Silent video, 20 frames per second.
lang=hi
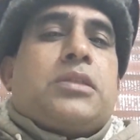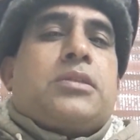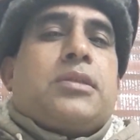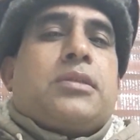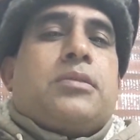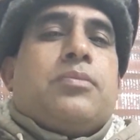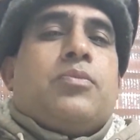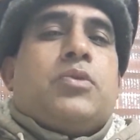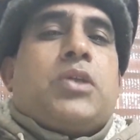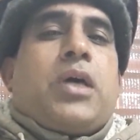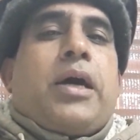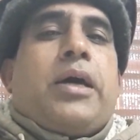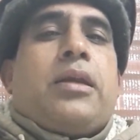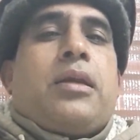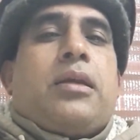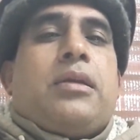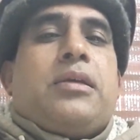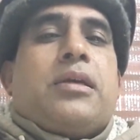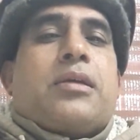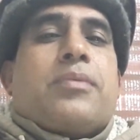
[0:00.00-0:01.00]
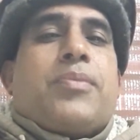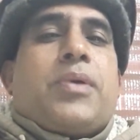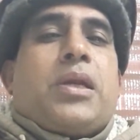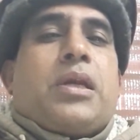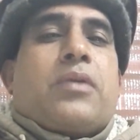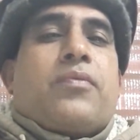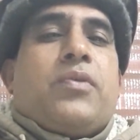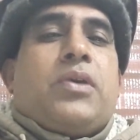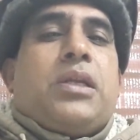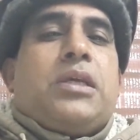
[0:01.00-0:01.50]
जस्टिस मुजाहिर अली अकबर
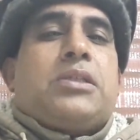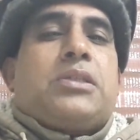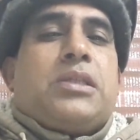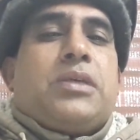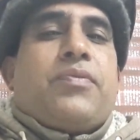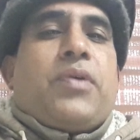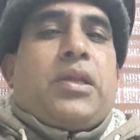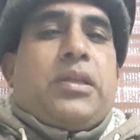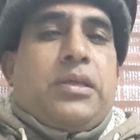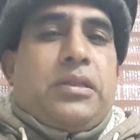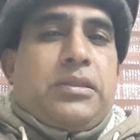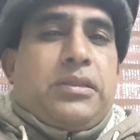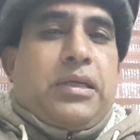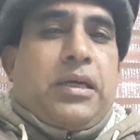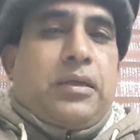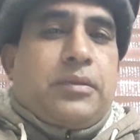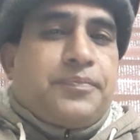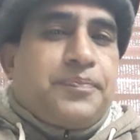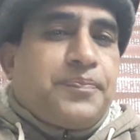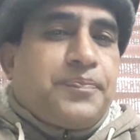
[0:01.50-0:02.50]
नकवी ने इस्तीफ़ा दे दिया